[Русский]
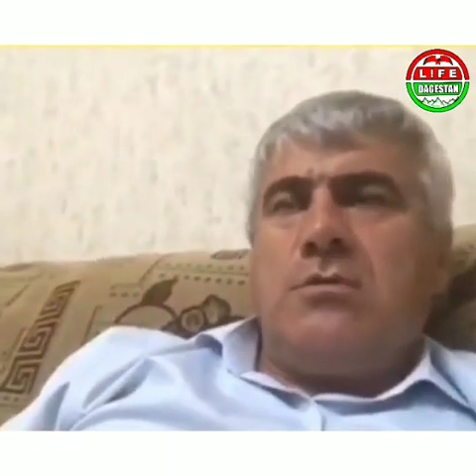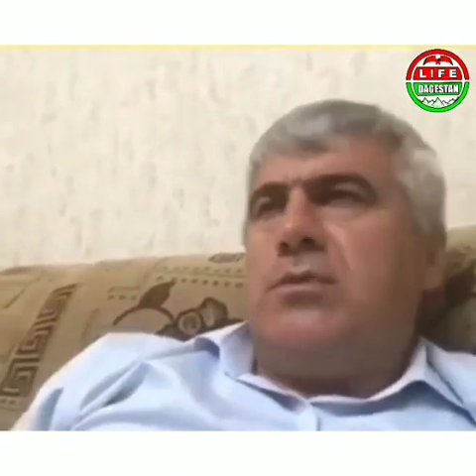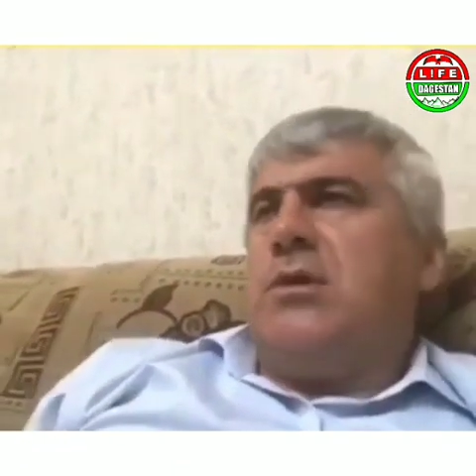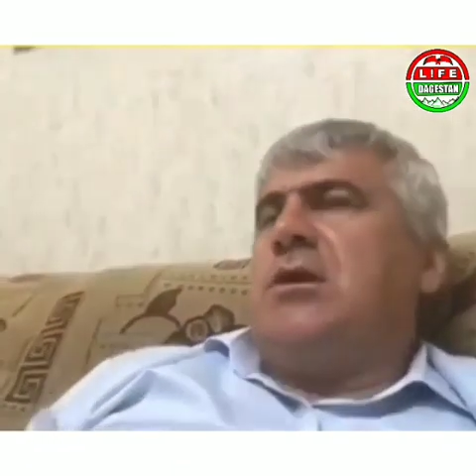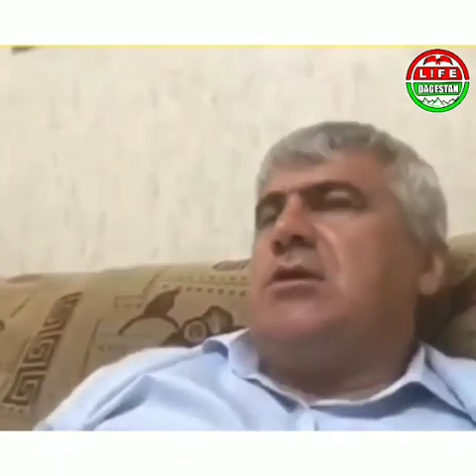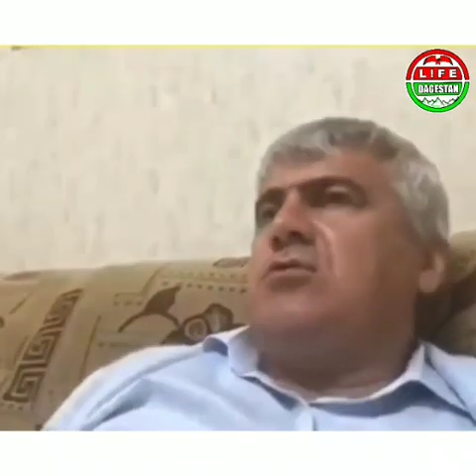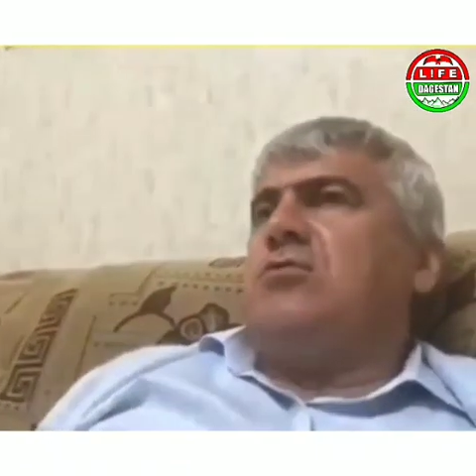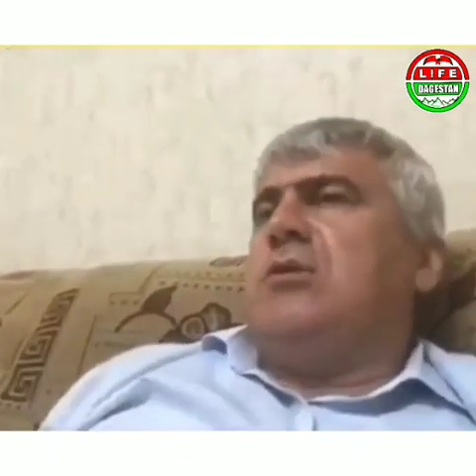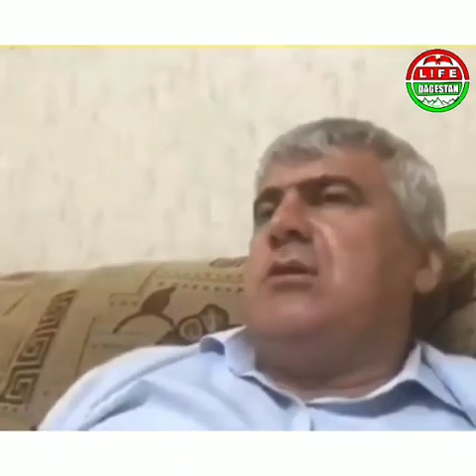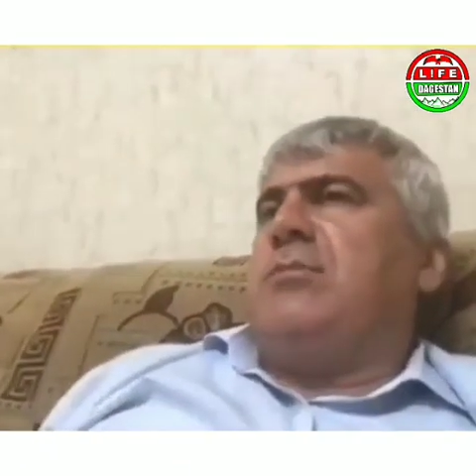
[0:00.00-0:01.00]
Блин, я
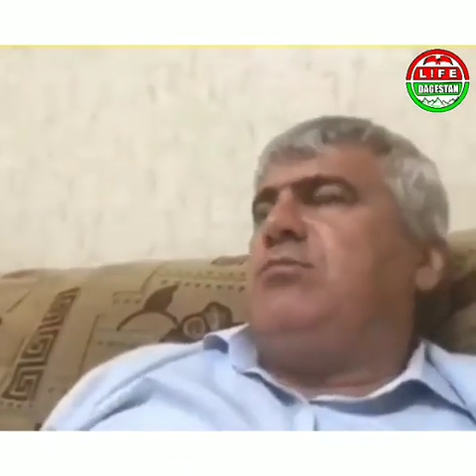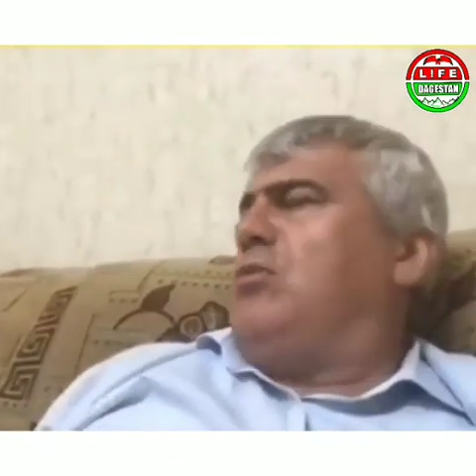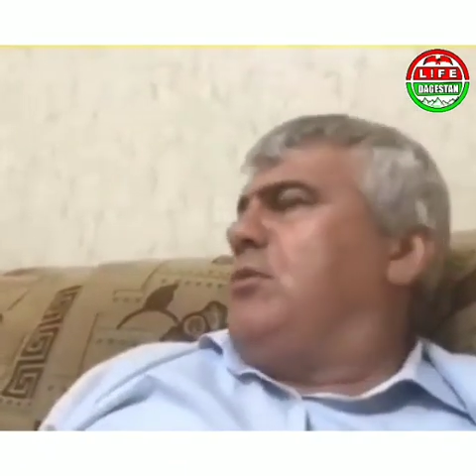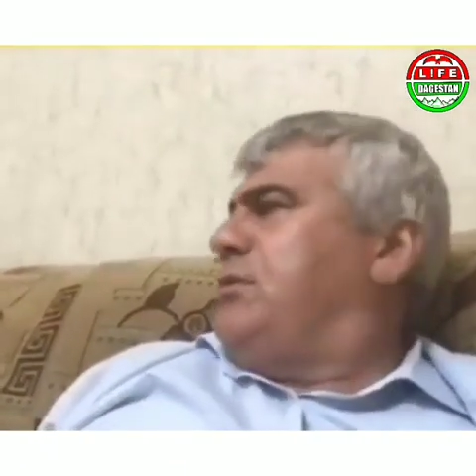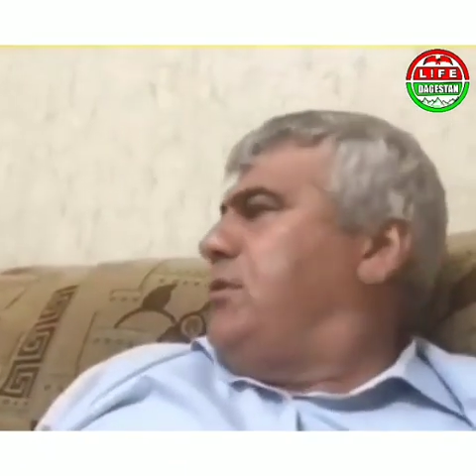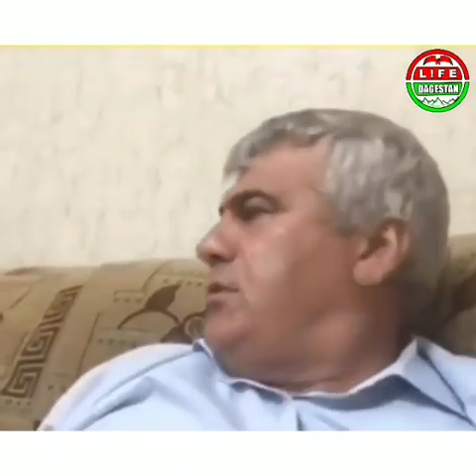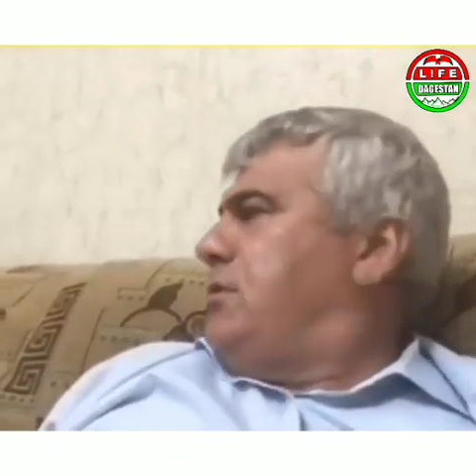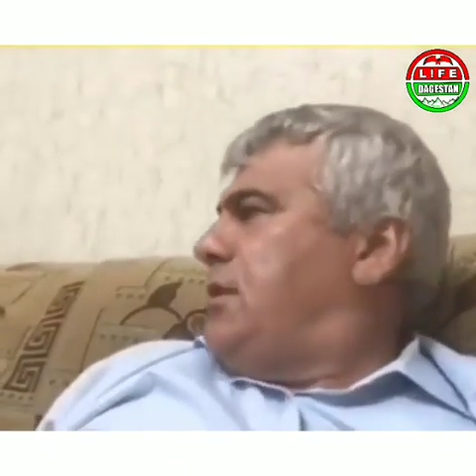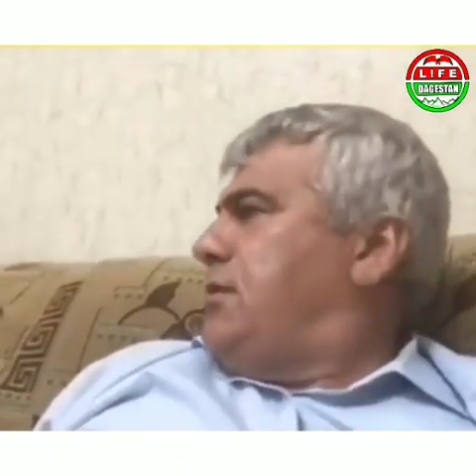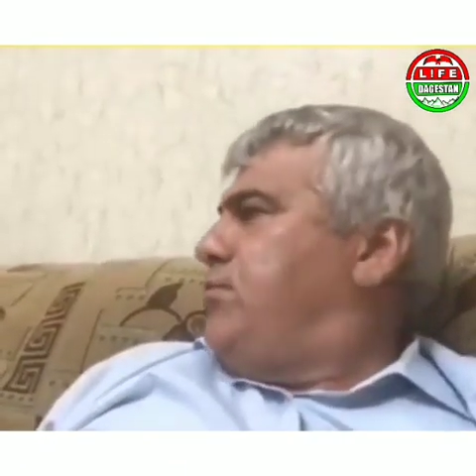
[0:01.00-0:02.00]
думаю, или я болен, или
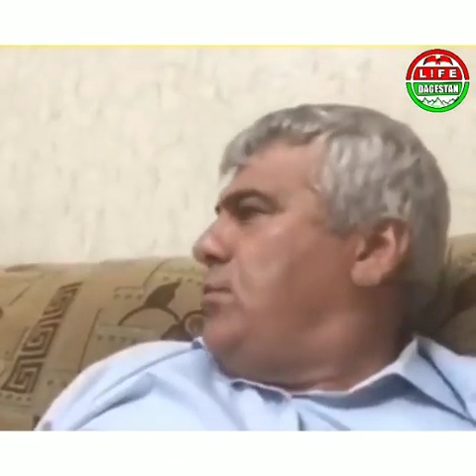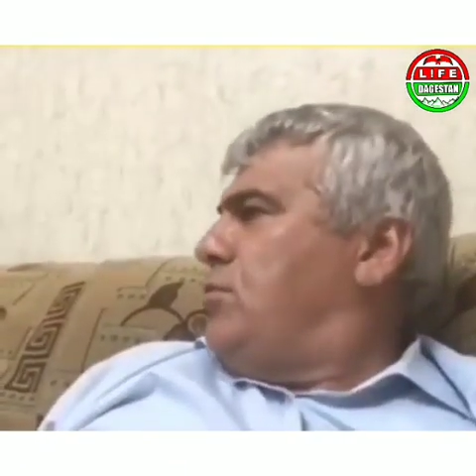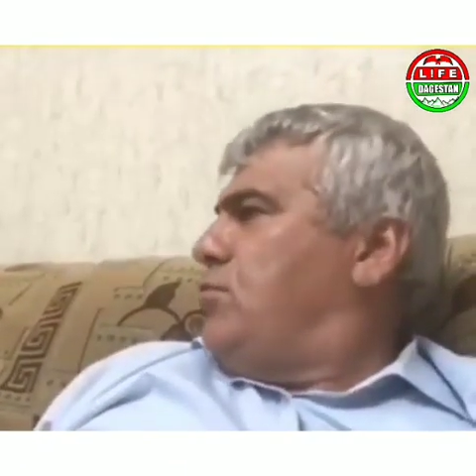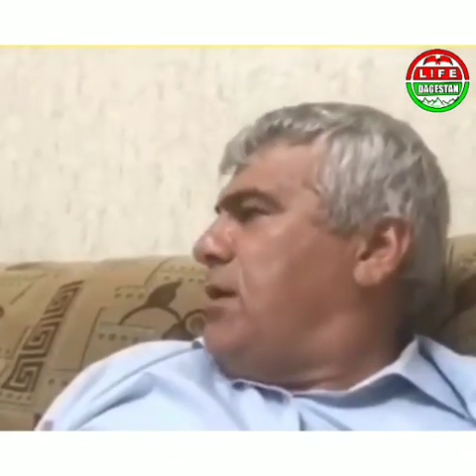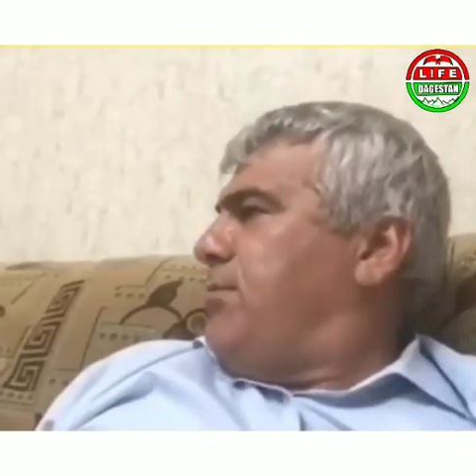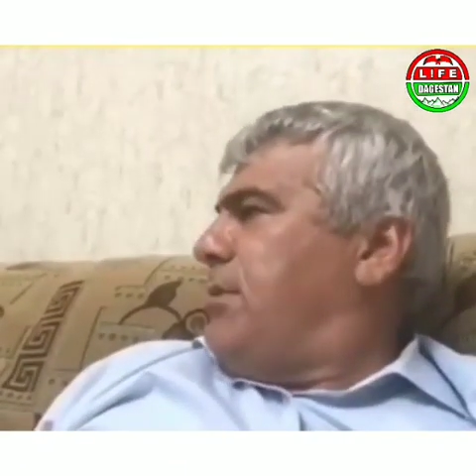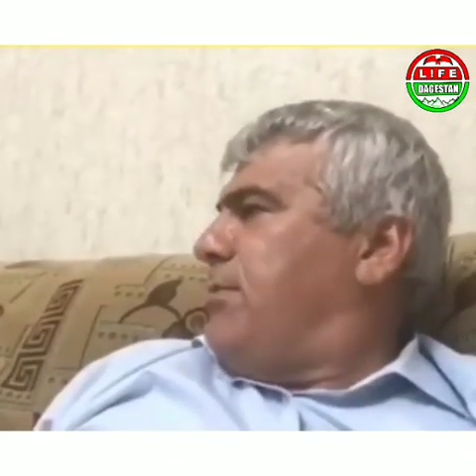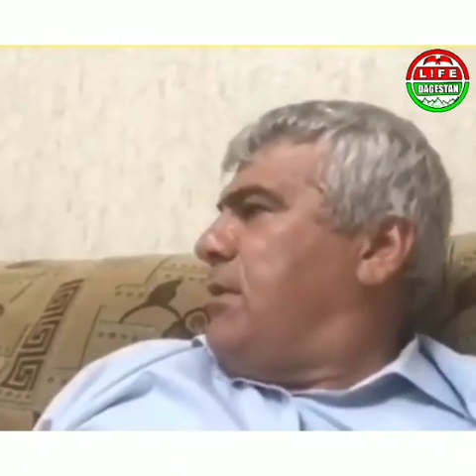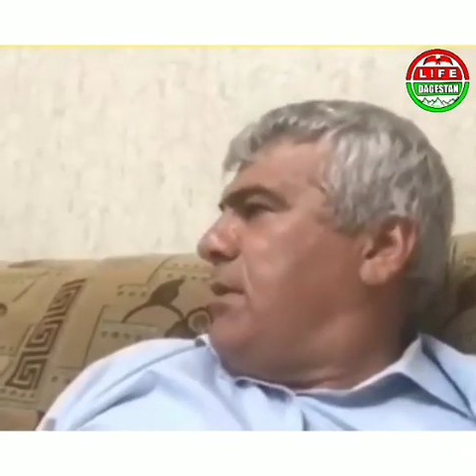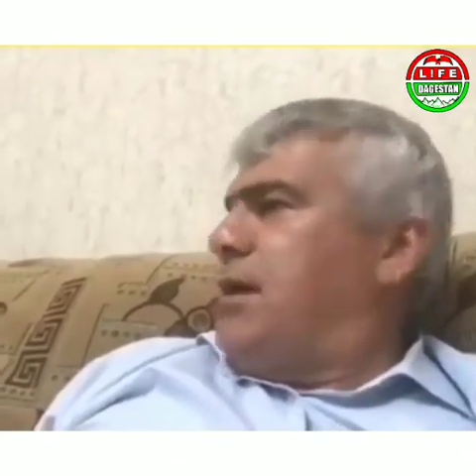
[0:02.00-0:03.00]
я не понял, куда попал.